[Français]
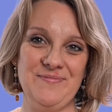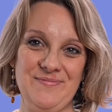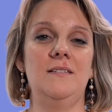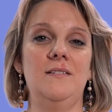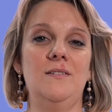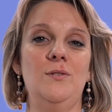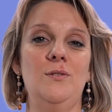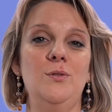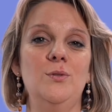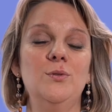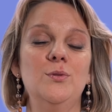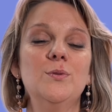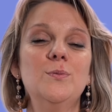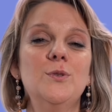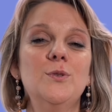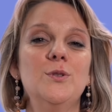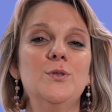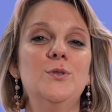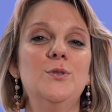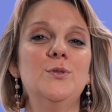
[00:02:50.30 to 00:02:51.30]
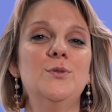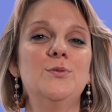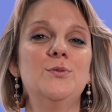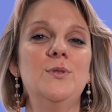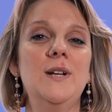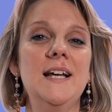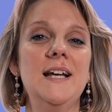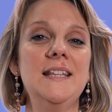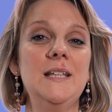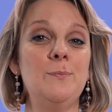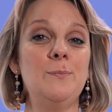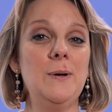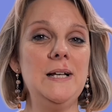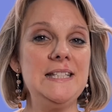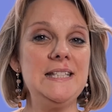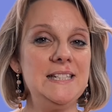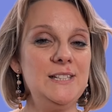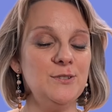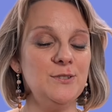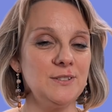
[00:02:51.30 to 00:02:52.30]
Le nombre de doulas n'est
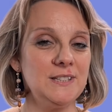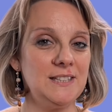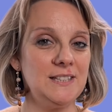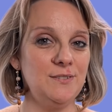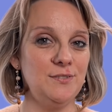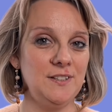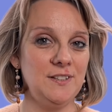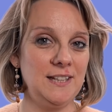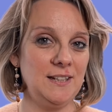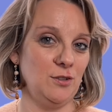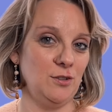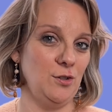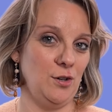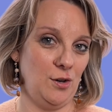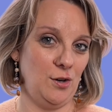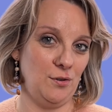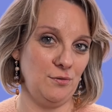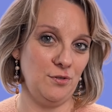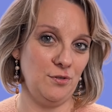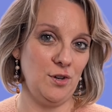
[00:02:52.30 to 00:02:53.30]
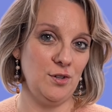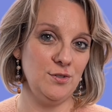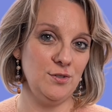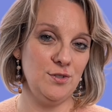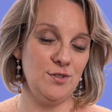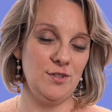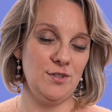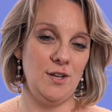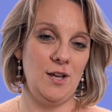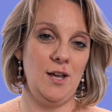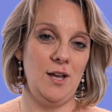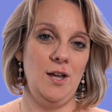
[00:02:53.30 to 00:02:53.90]
pas identifié encore en France.